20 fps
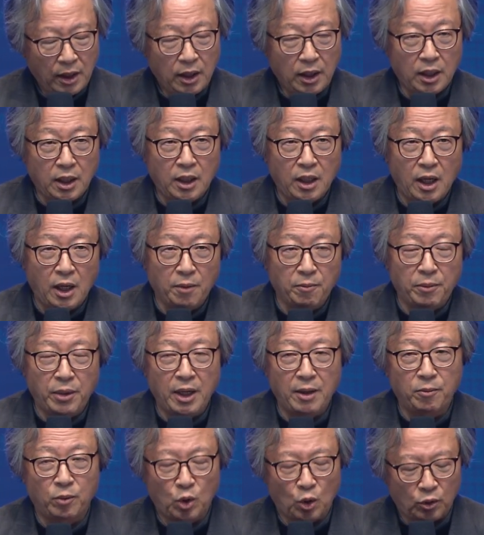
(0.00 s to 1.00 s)
이러한
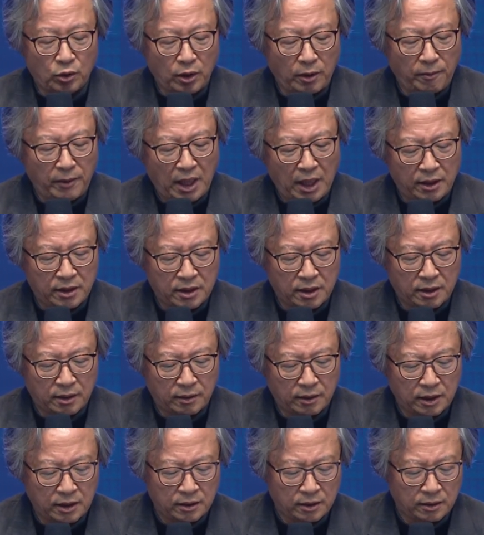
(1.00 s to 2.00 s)
뱀
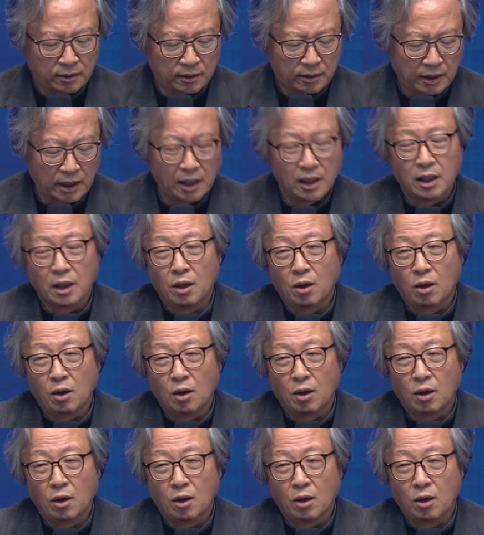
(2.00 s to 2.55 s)
토템에서 그